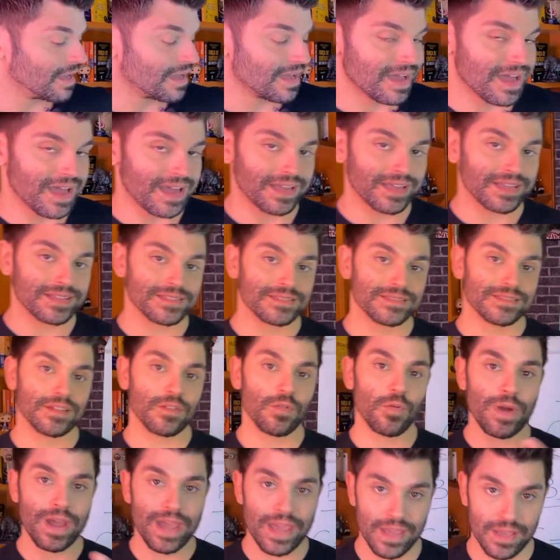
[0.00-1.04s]
a
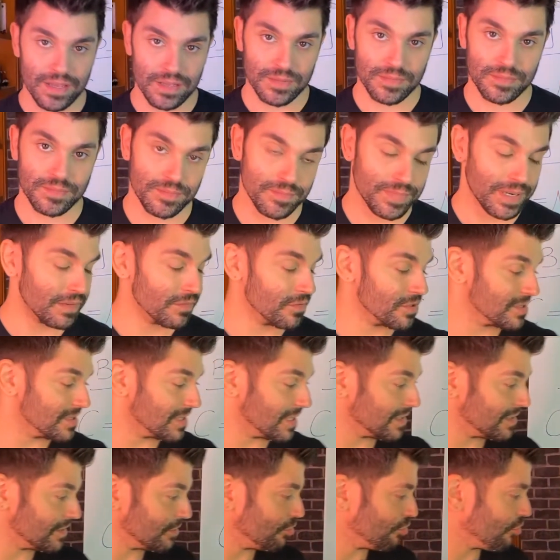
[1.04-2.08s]
questão é para você ter o